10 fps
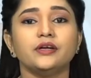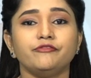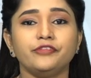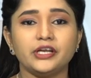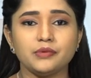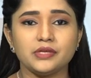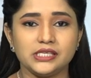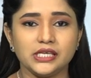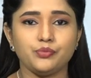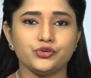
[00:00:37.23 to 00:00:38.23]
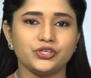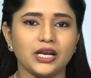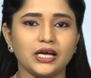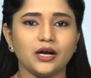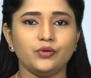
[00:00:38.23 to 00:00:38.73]
విటమిన్ సి
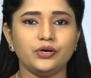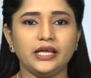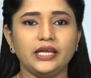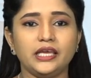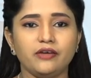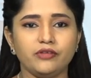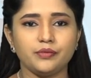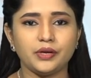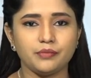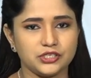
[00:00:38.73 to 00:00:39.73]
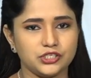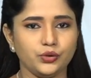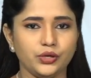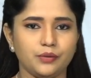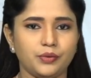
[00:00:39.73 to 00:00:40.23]
పుష్కలంగా ఉంటే ఏ విధమైన మచ్చలు
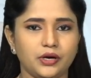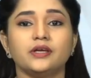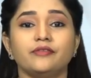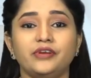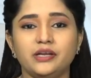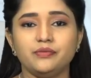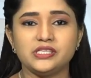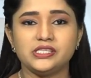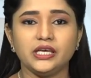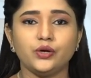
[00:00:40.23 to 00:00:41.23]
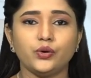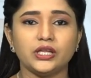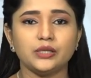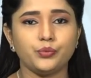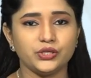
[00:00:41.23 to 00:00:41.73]
ఏర్పడవు విటమిన్ సి కొరత
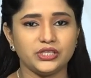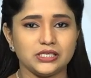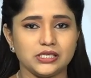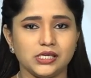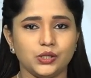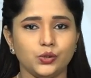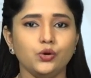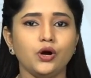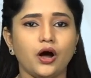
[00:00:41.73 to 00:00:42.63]
పూర్తి చేసేందుకు